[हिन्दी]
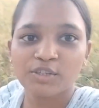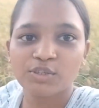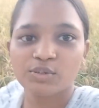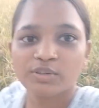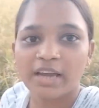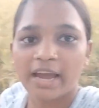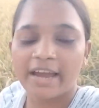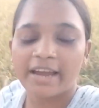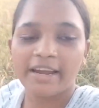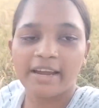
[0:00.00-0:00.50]

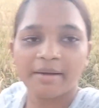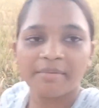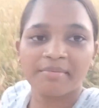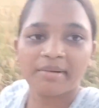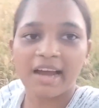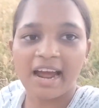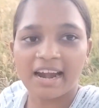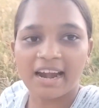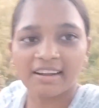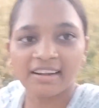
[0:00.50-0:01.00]
पक चुका है
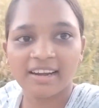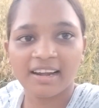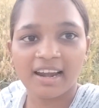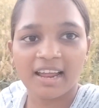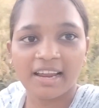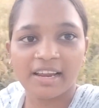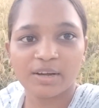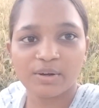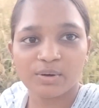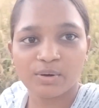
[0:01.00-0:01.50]
अब
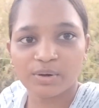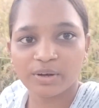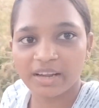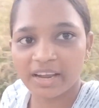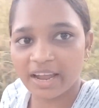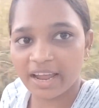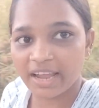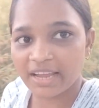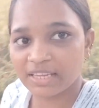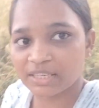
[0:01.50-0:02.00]
काटने लायक
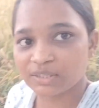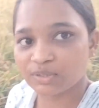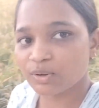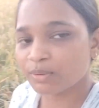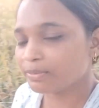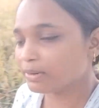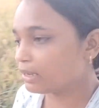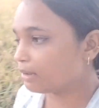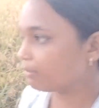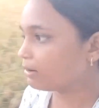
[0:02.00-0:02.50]
हो गया है
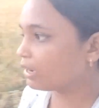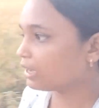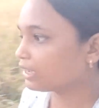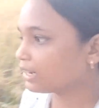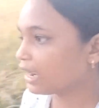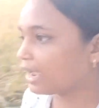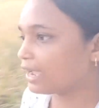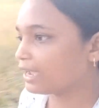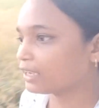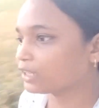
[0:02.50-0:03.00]
इसको भी अब
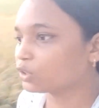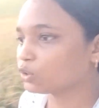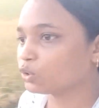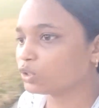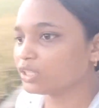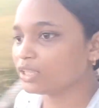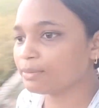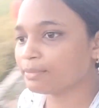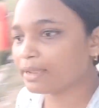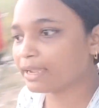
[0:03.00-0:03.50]
लग रहा है
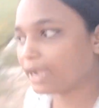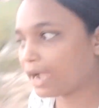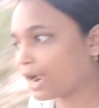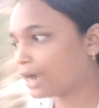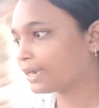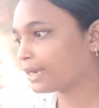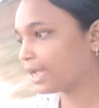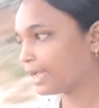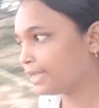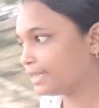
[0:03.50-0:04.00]
कि दो दिन में
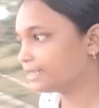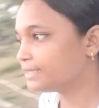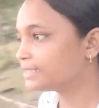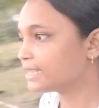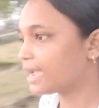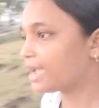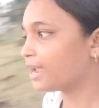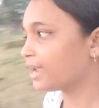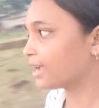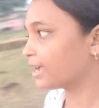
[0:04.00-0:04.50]
काटा
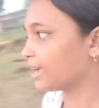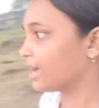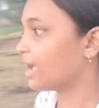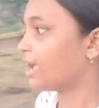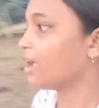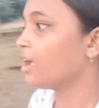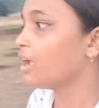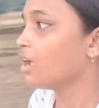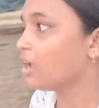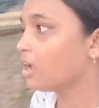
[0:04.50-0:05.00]
ही
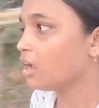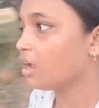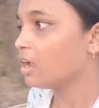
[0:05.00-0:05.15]
जाएगा